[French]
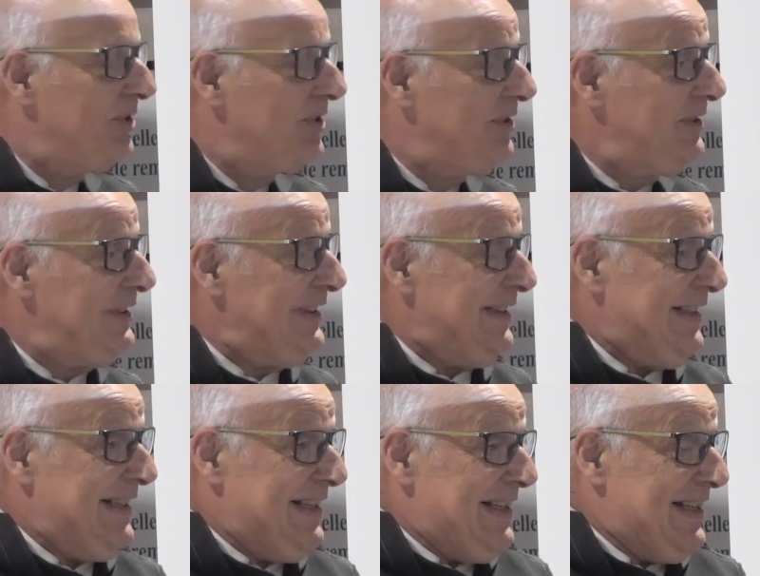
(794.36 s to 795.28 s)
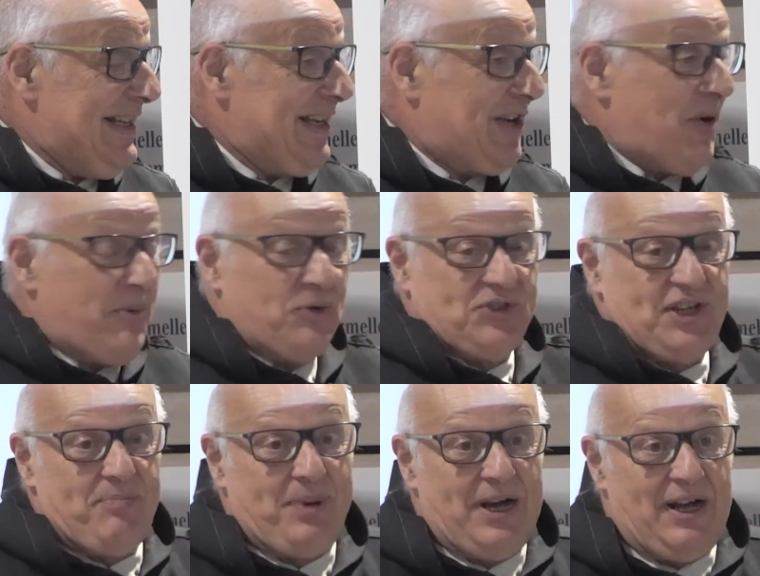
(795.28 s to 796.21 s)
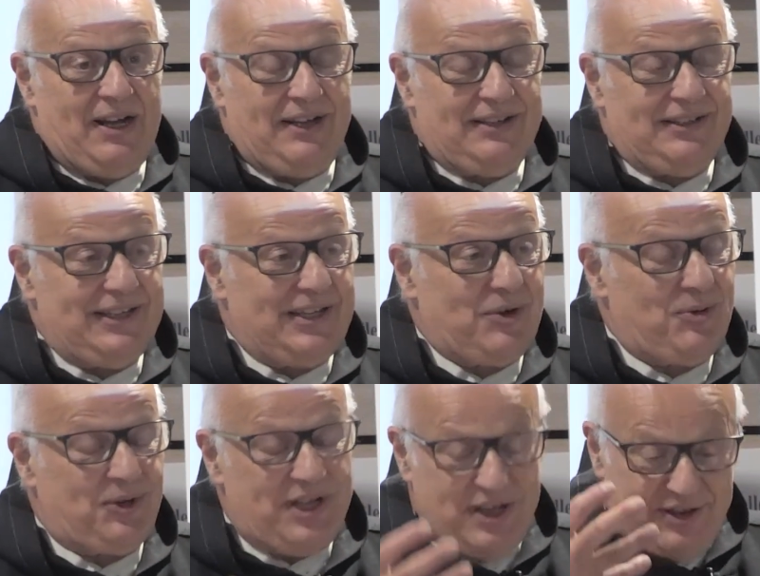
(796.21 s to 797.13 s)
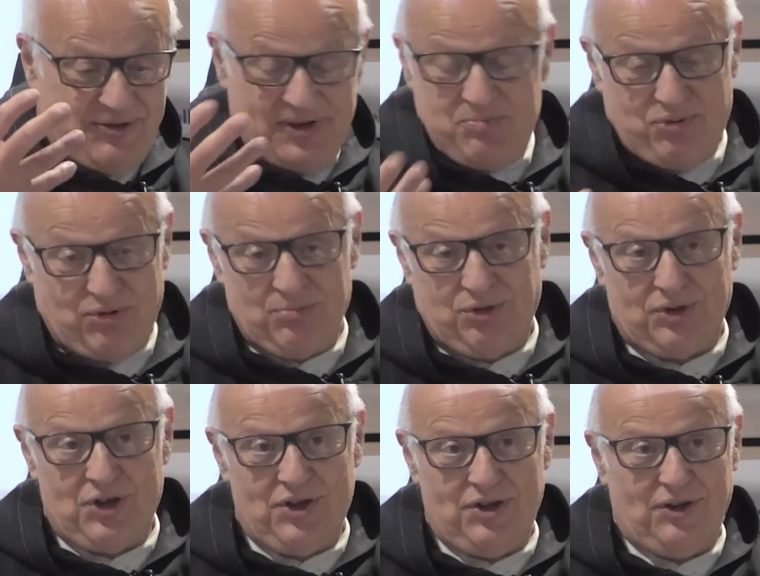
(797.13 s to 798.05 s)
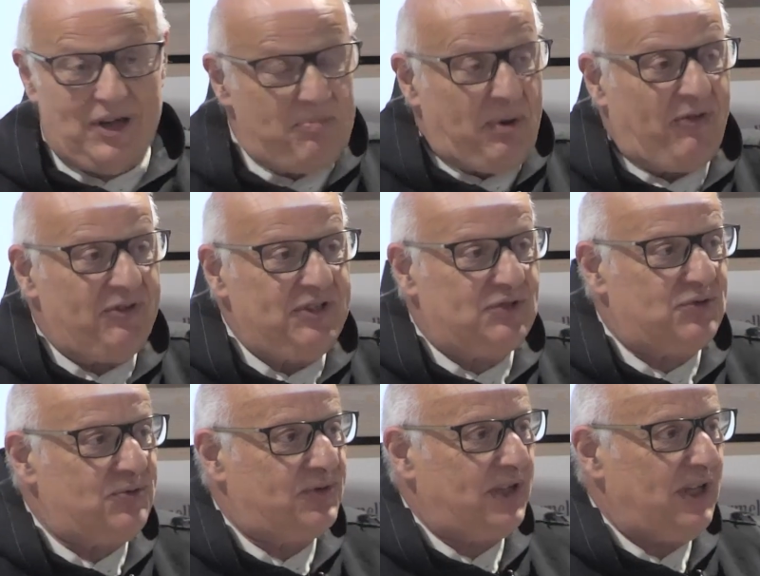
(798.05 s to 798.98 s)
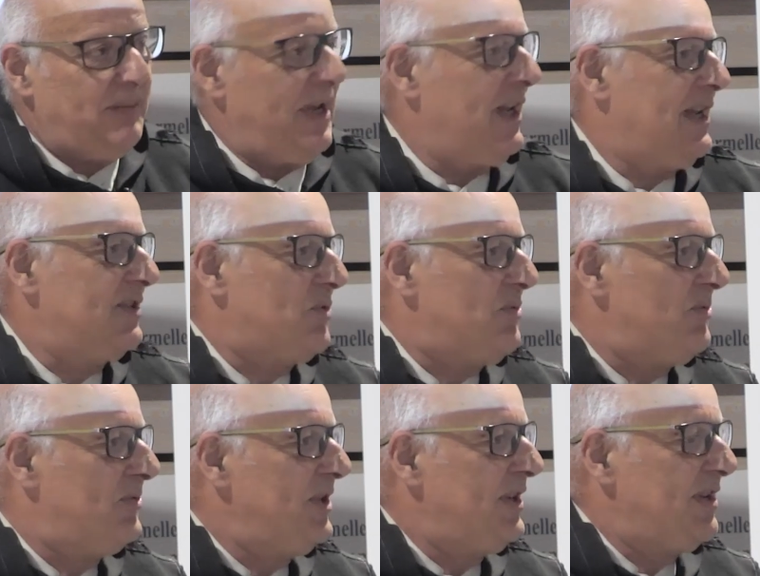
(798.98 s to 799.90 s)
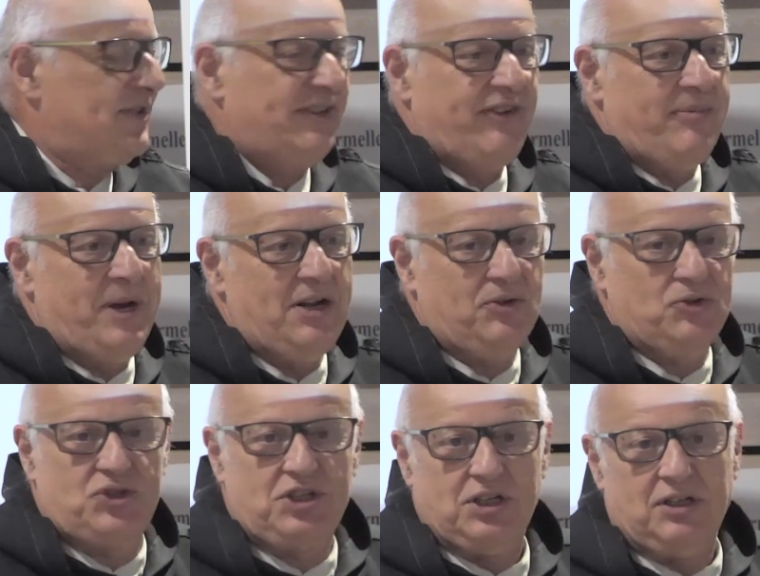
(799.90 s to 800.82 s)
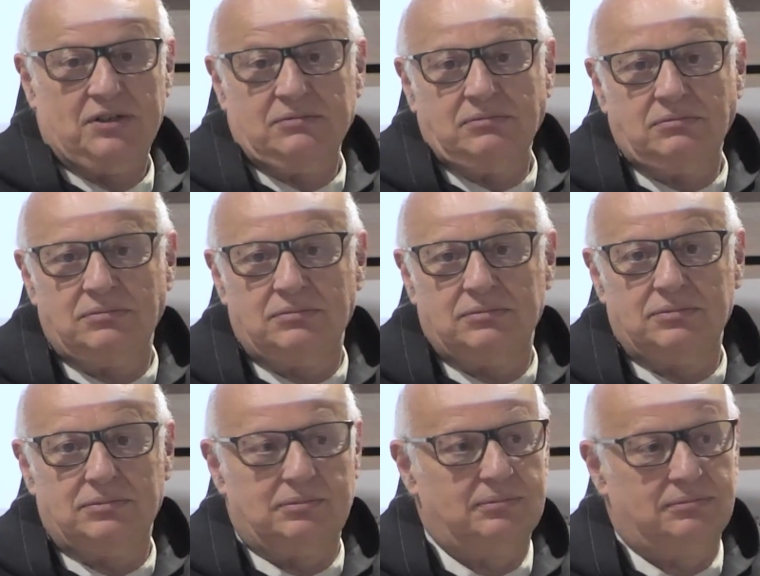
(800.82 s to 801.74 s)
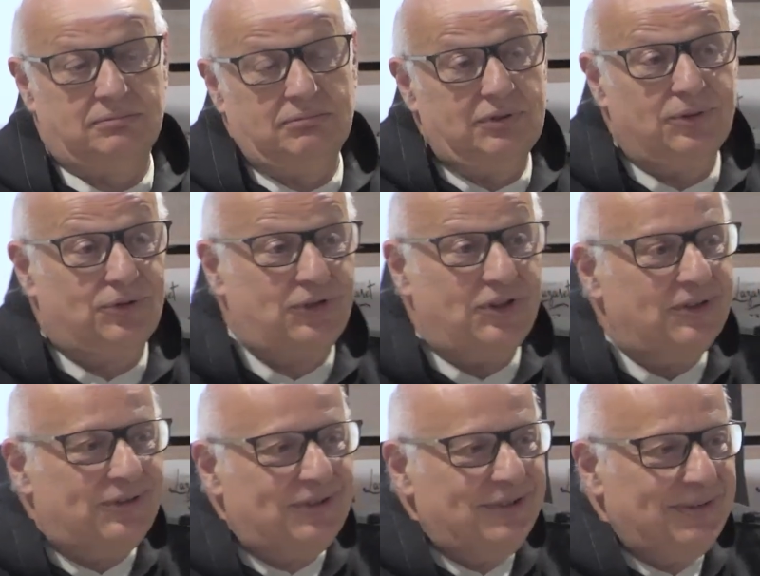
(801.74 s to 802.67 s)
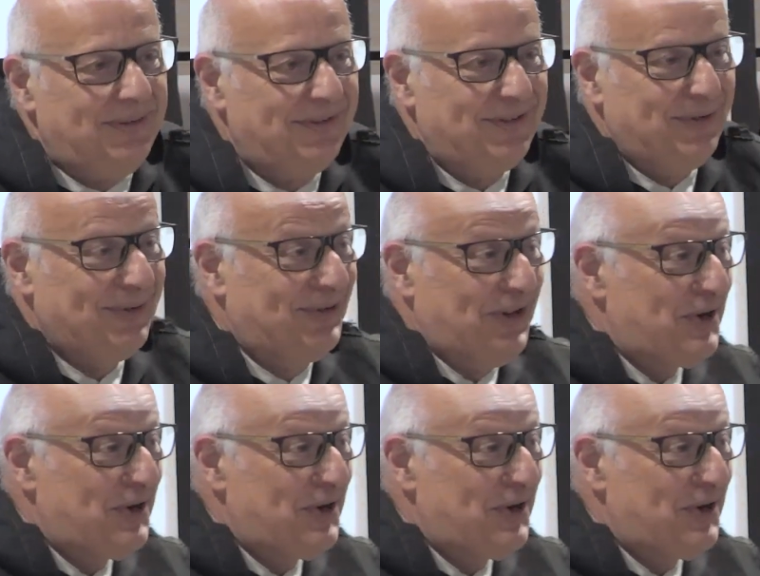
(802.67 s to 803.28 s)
Quoi. Et comme on ne sait pas, et qu'on est fait pour le bonheur, on n'a pas envie de souffrir, ben, qu'est-ce qu'on fait quand ça va mal On se tire. C'est